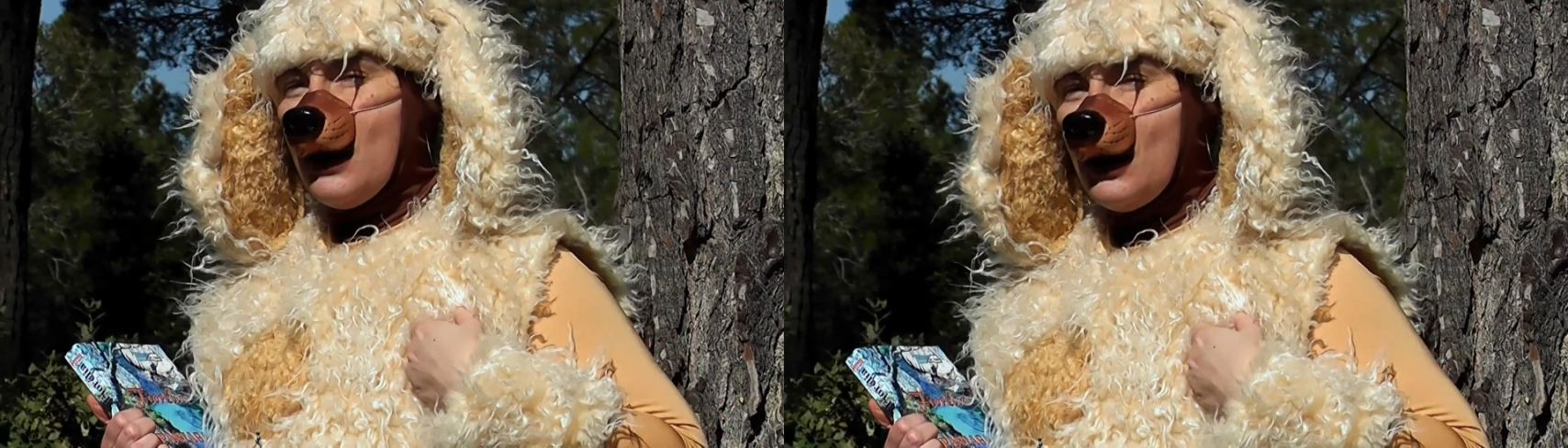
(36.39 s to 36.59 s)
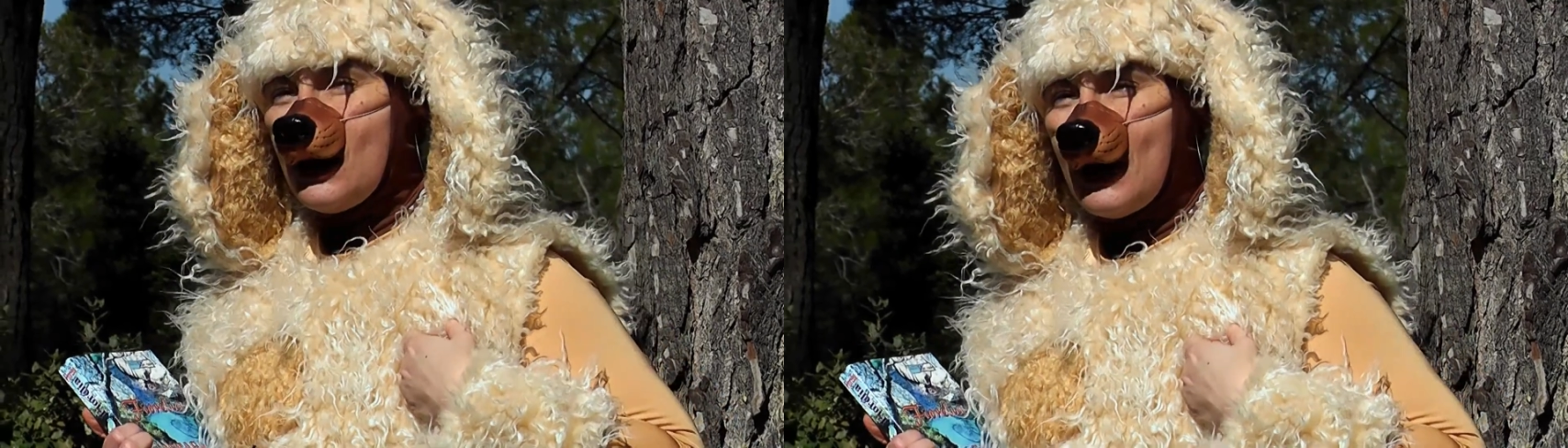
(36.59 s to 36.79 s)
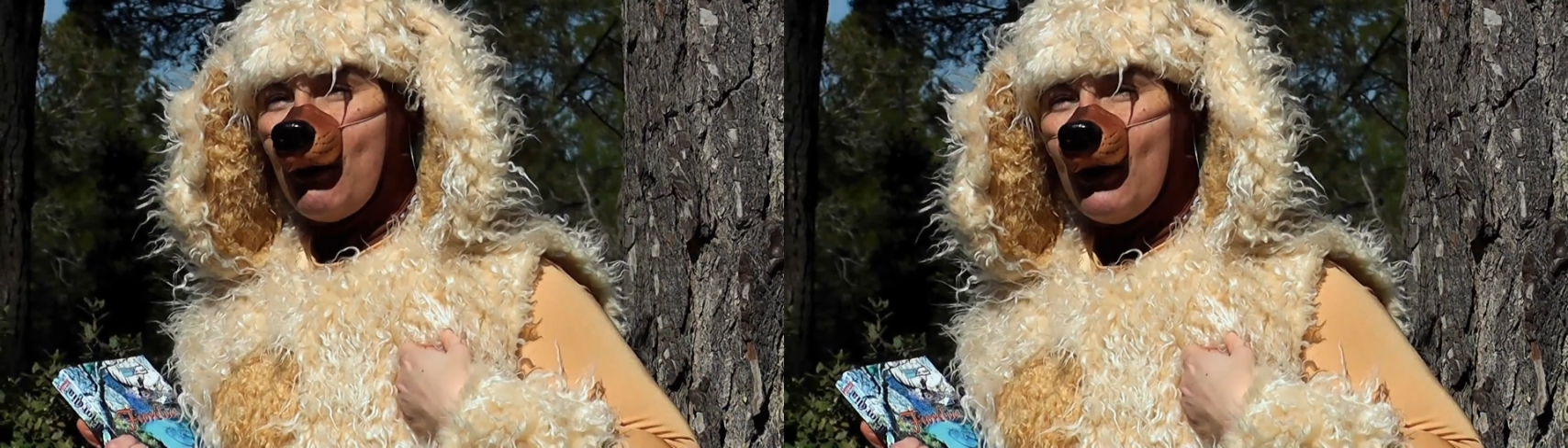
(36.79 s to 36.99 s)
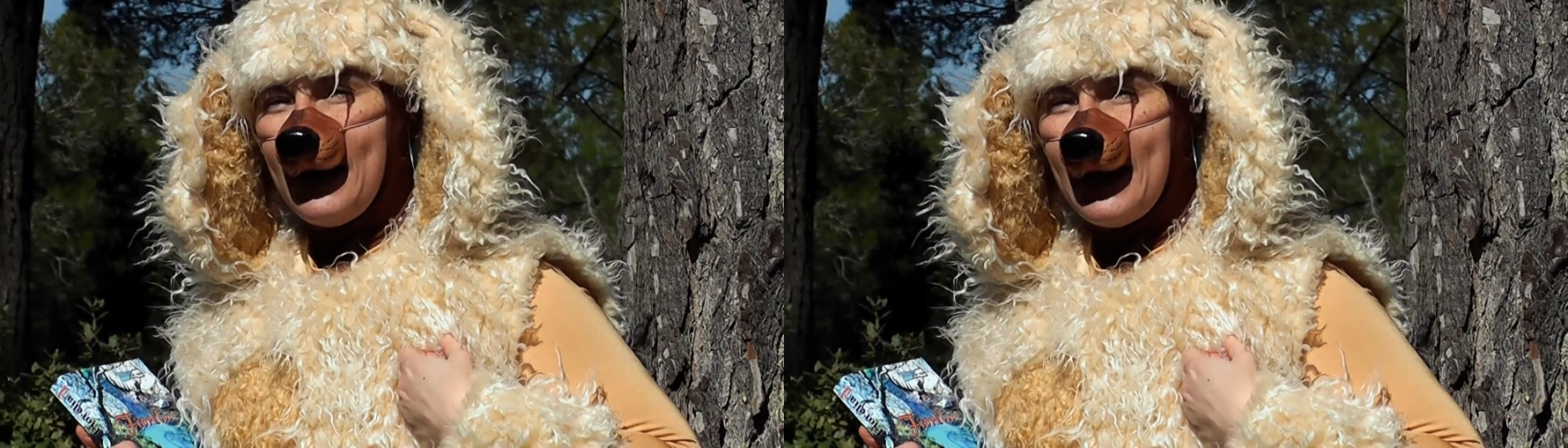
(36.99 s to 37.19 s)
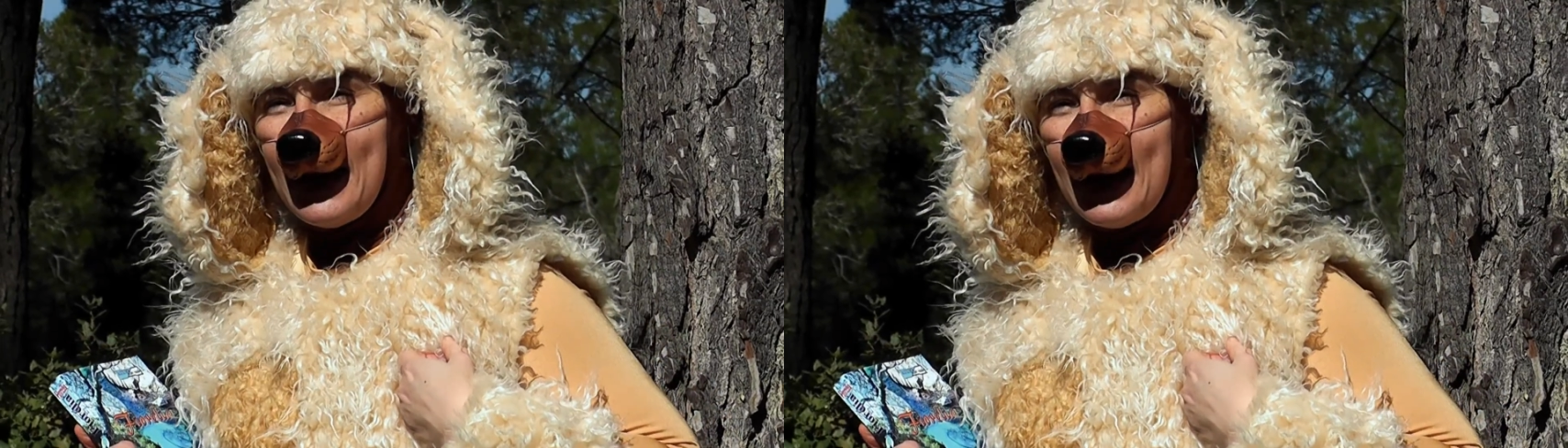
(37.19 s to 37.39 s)
j'ai
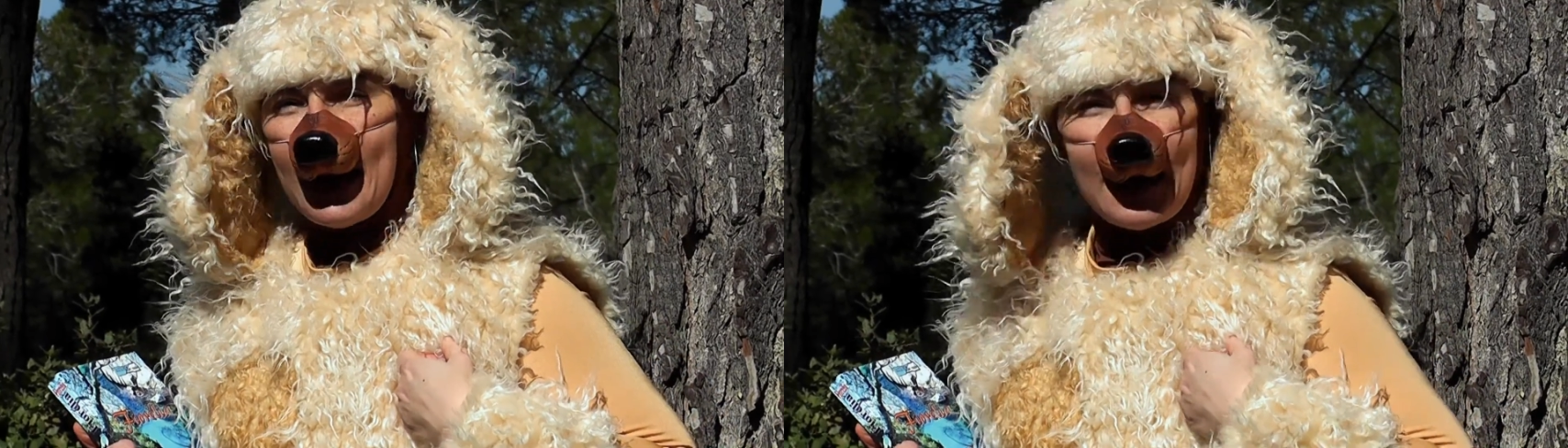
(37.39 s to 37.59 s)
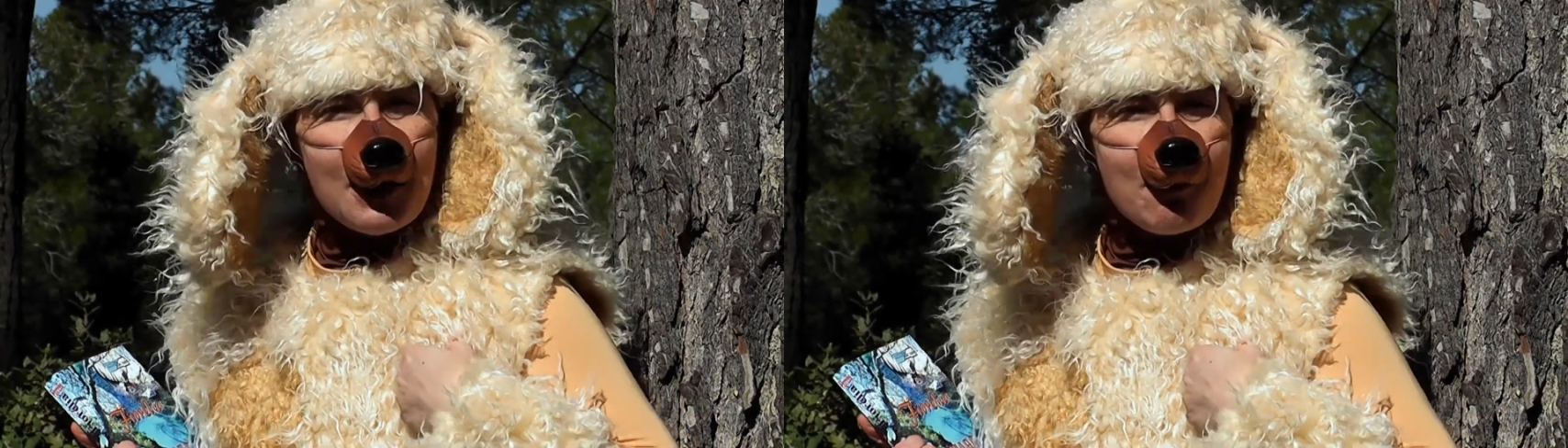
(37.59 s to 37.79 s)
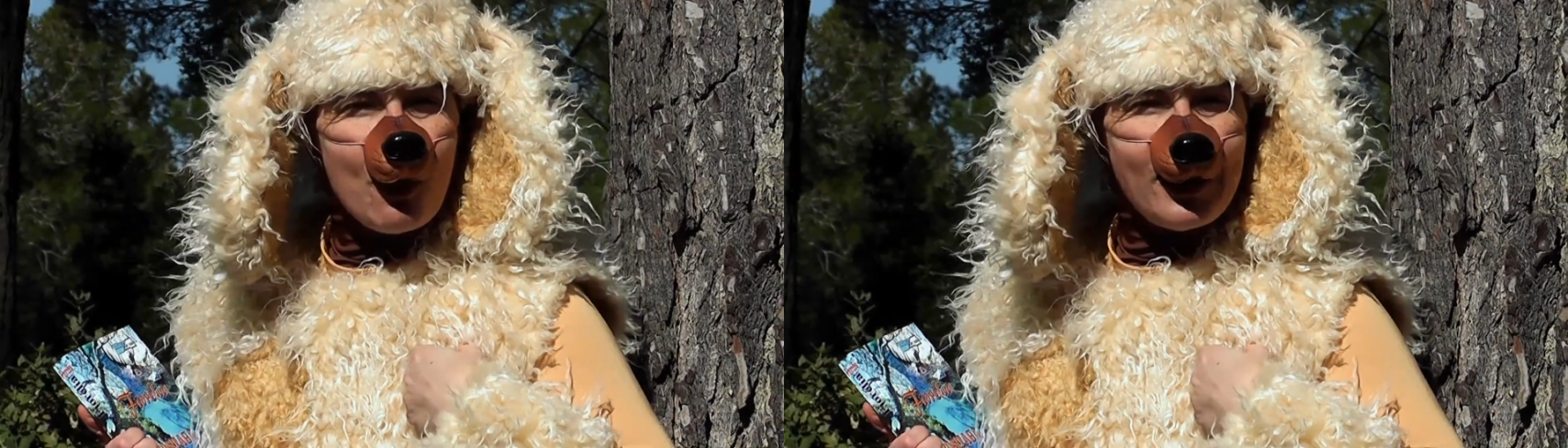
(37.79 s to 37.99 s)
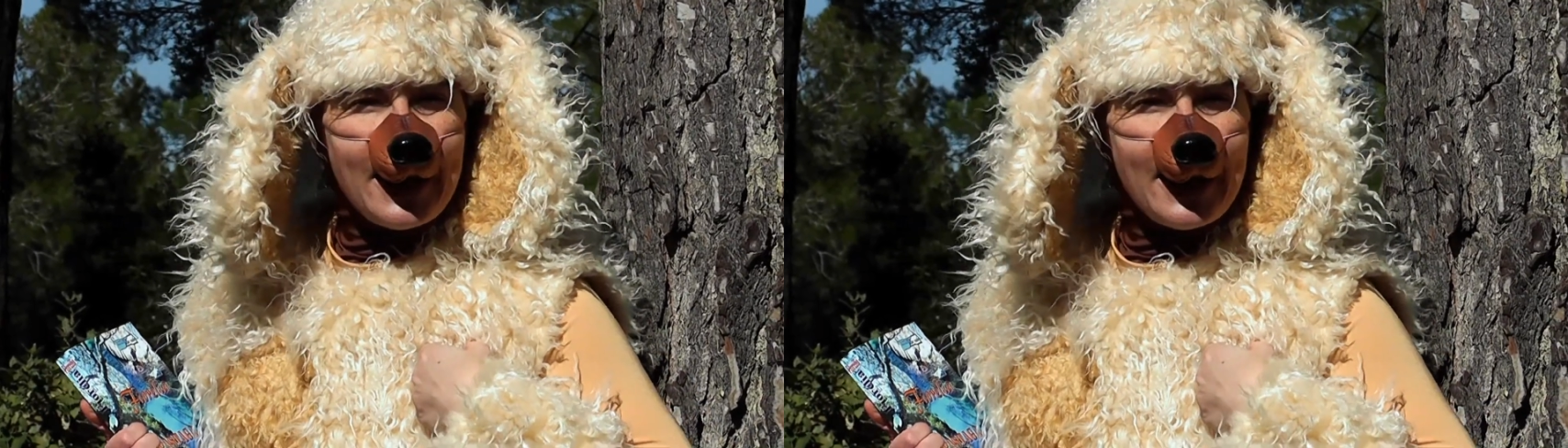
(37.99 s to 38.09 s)
mené mon